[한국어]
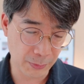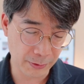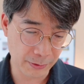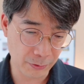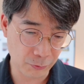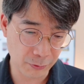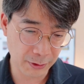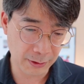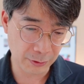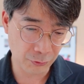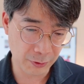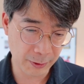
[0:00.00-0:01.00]
벌써 우리는
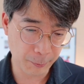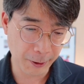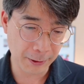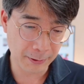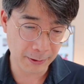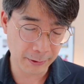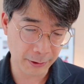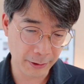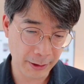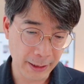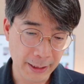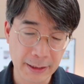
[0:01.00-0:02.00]
아주 심각하게
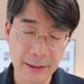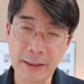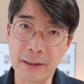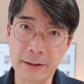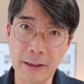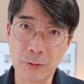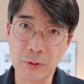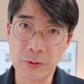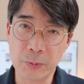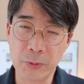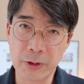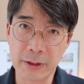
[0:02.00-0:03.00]
이야기하고
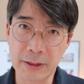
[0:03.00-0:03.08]
있습니다.